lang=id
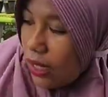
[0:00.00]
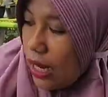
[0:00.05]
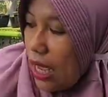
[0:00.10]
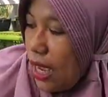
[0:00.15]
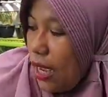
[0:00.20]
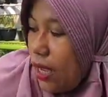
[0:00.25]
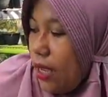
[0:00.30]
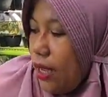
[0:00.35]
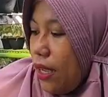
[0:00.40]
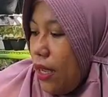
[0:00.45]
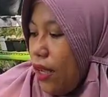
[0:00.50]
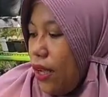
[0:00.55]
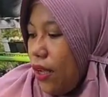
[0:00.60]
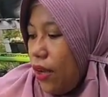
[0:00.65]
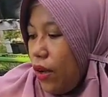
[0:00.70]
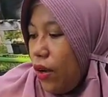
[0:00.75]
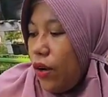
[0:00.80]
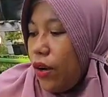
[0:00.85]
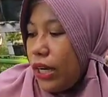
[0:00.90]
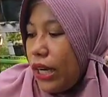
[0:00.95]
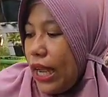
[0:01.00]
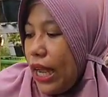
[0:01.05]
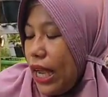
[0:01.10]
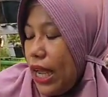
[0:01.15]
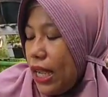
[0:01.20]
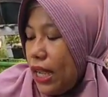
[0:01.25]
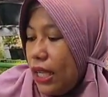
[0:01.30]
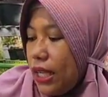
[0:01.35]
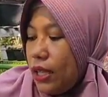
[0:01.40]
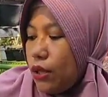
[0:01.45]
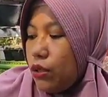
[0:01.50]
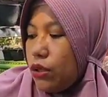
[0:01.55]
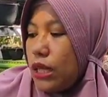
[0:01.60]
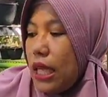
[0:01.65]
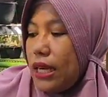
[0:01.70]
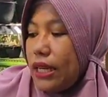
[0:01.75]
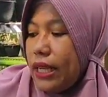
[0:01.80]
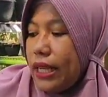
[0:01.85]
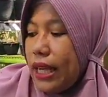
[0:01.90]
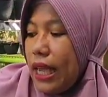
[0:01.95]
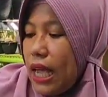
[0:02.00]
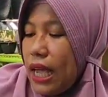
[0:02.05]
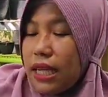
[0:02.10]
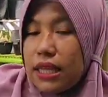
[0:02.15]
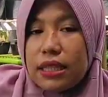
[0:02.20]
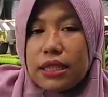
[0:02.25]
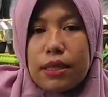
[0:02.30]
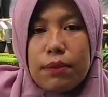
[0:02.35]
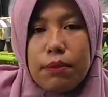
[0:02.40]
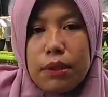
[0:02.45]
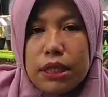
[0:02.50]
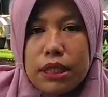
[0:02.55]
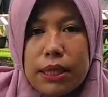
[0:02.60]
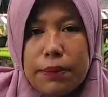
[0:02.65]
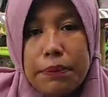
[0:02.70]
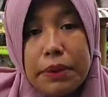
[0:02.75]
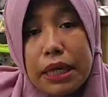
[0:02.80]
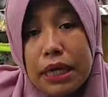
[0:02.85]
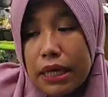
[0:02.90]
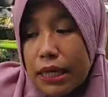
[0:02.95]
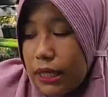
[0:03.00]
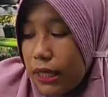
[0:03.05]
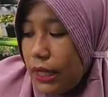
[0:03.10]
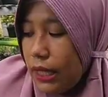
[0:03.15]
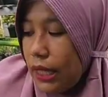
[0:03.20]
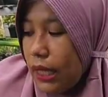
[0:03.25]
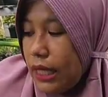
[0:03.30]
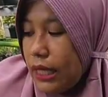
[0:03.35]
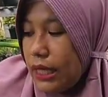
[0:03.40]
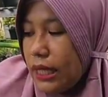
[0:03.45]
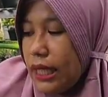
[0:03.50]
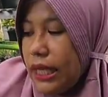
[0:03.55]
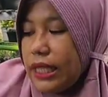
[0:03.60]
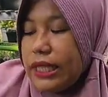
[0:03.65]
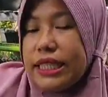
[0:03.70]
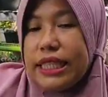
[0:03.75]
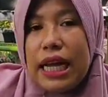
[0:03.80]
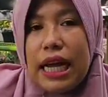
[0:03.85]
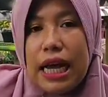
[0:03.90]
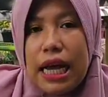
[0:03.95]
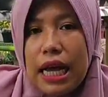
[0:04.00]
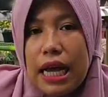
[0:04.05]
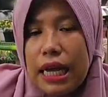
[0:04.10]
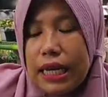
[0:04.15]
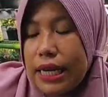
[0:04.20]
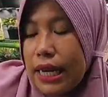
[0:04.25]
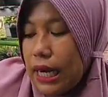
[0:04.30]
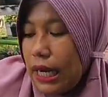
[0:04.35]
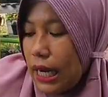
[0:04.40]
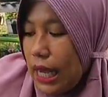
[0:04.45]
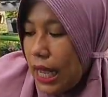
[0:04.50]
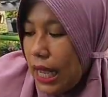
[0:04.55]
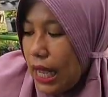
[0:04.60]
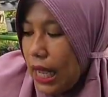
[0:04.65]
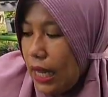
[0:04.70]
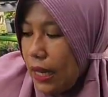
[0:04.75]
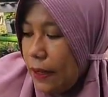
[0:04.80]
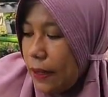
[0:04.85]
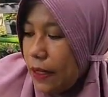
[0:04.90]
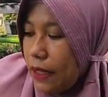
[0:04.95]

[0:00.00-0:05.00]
nah oke okay, itu tadi ya teman-teman intinya adalah